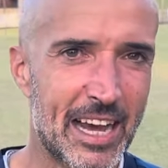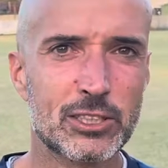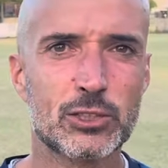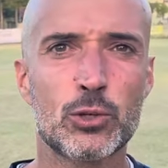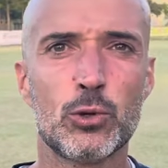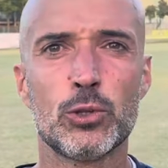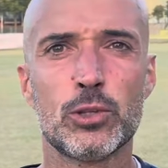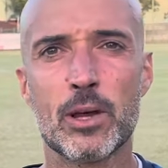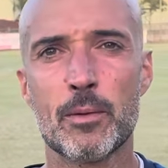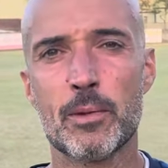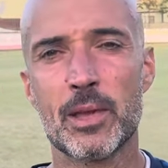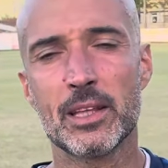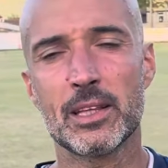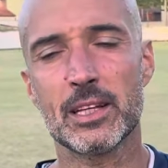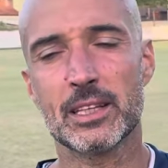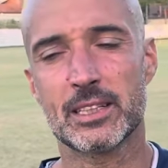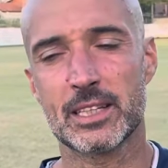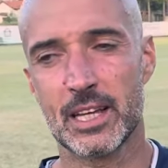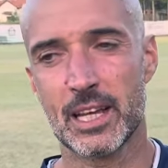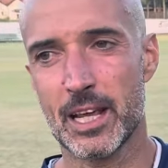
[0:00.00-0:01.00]

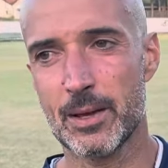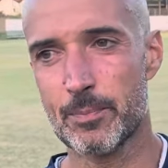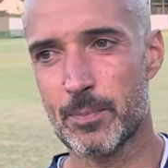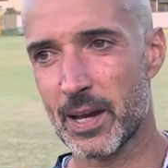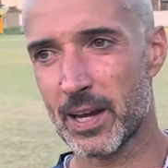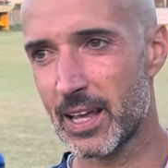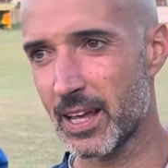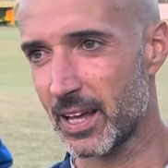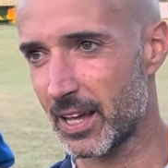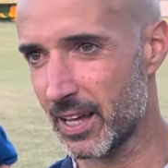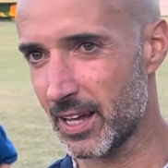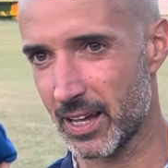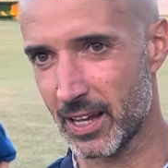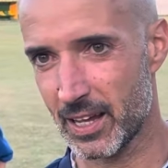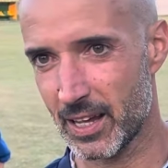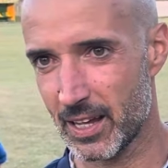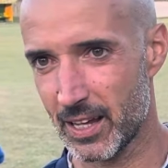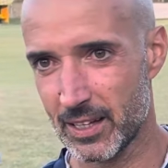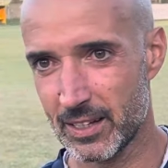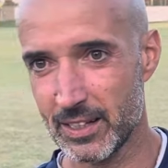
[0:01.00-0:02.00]
Assolutamente sì,
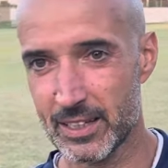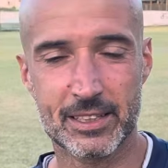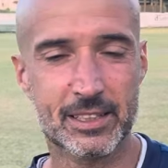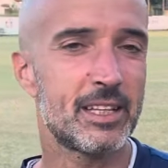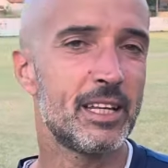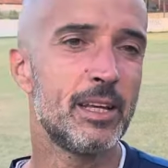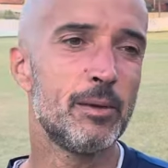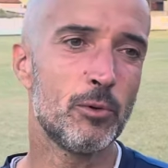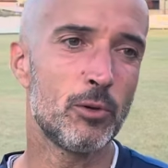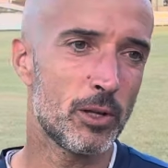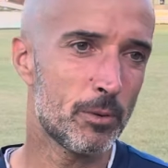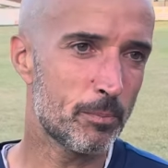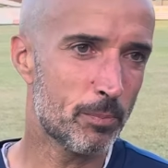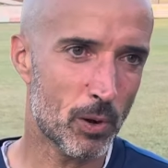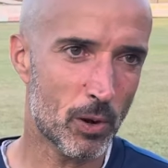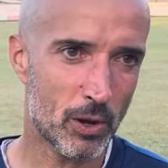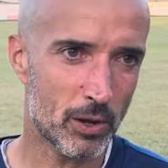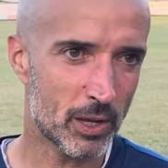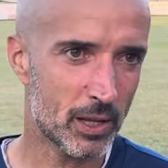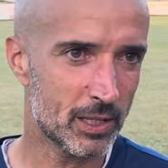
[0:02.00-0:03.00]
perché gli stimoli
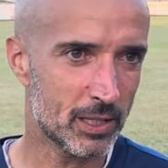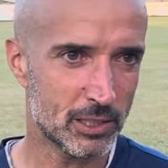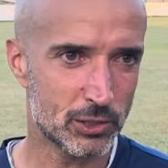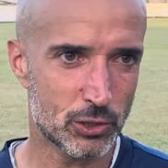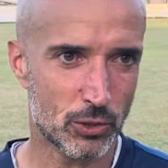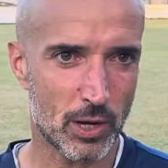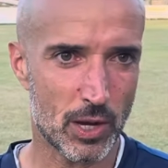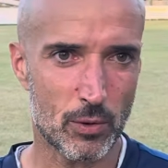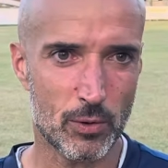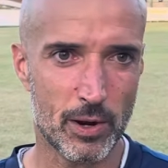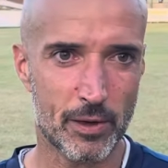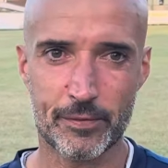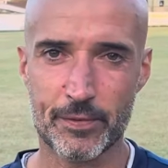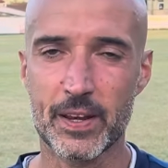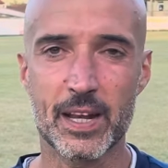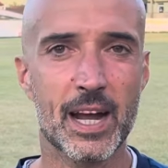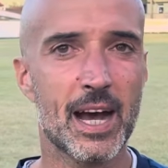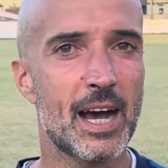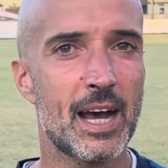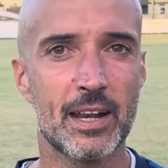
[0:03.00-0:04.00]
poi nel giocare una
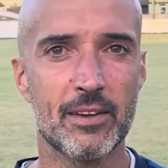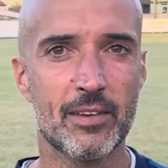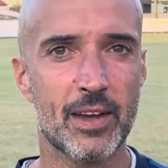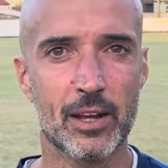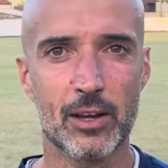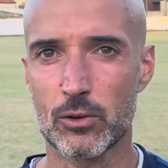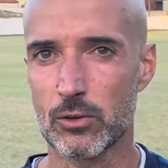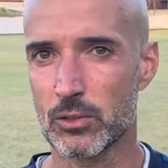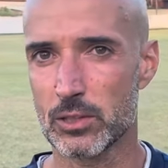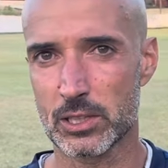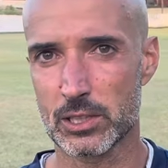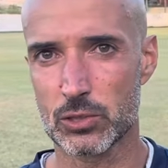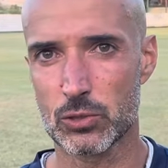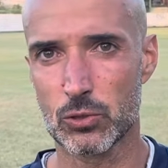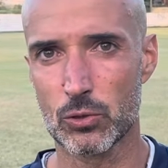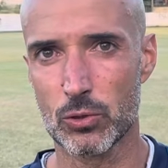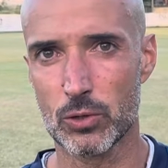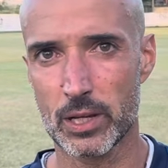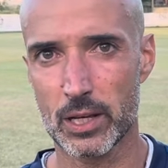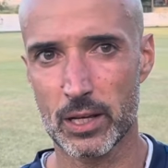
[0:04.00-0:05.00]
finale vengono da
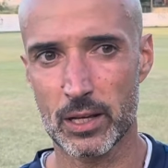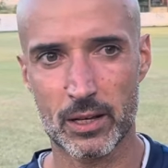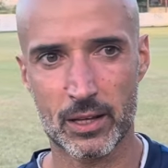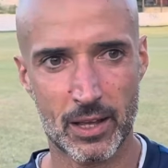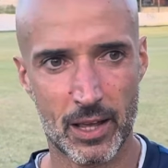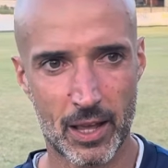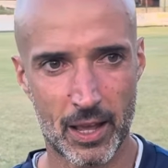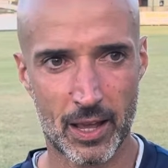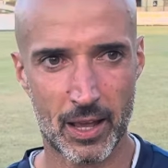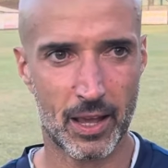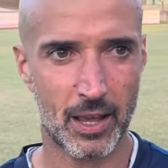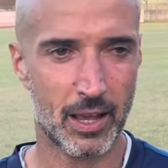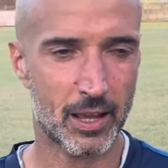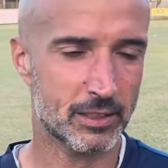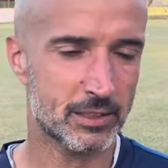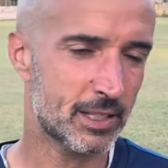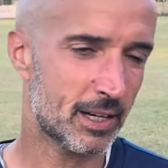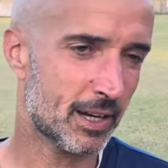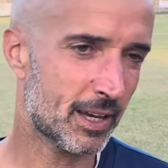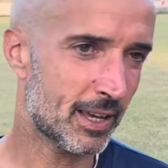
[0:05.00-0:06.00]
soli e
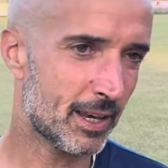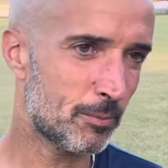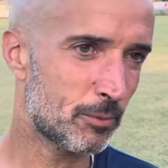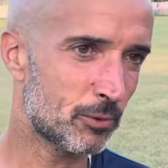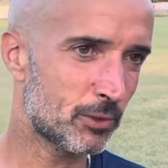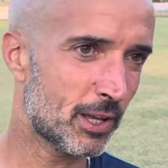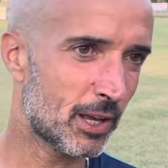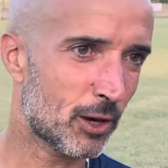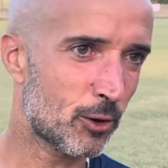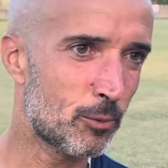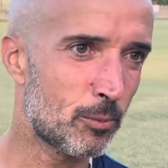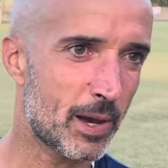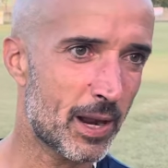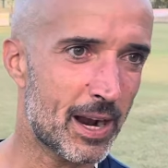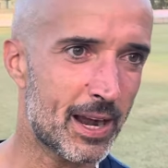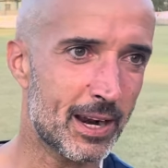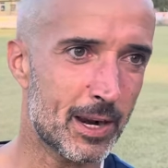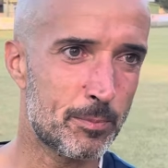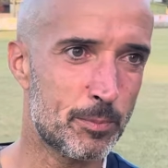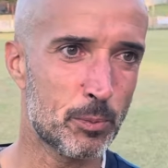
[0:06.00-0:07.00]
cercheremo di
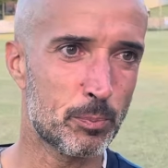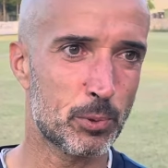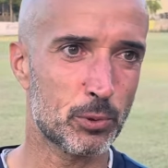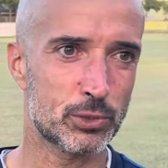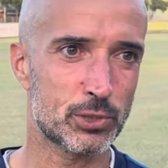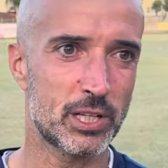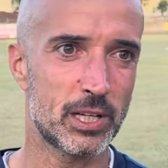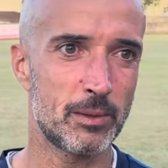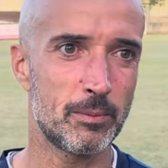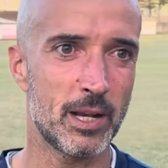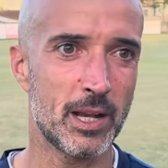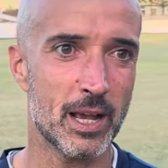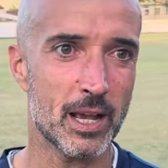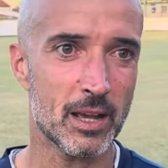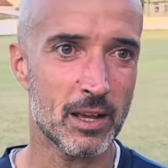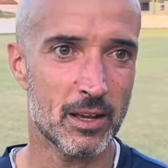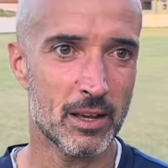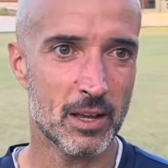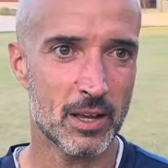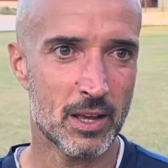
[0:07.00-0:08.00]
recuperare il più possibile
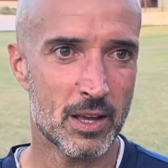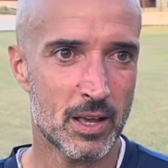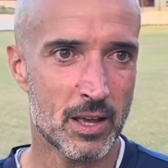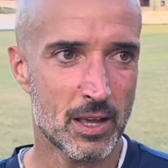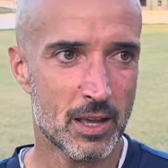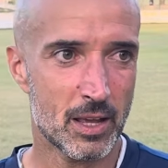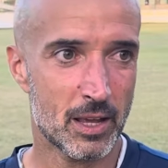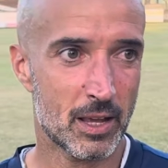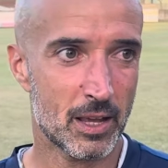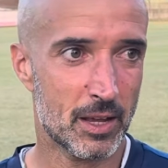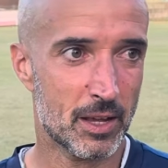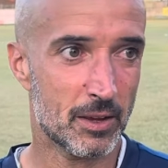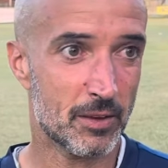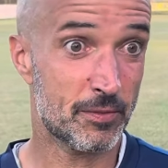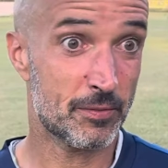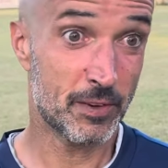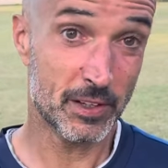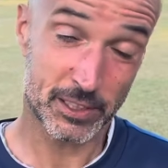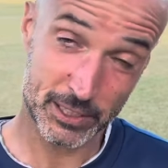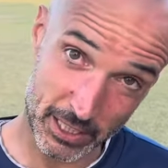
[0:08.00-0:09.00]
e
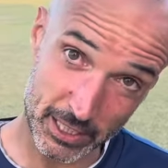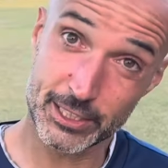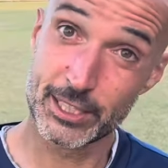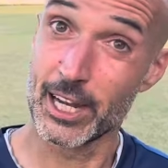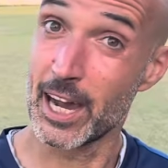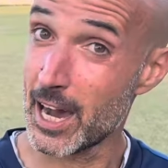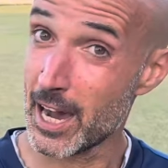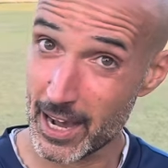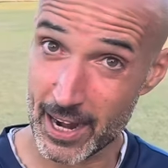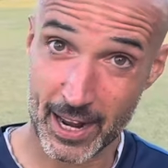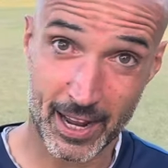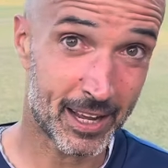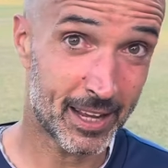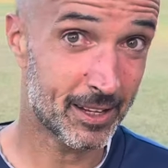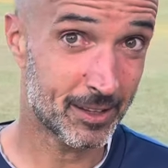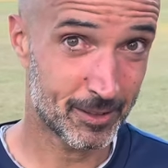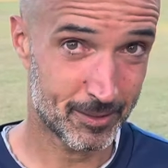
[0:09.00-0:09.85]
festeggiare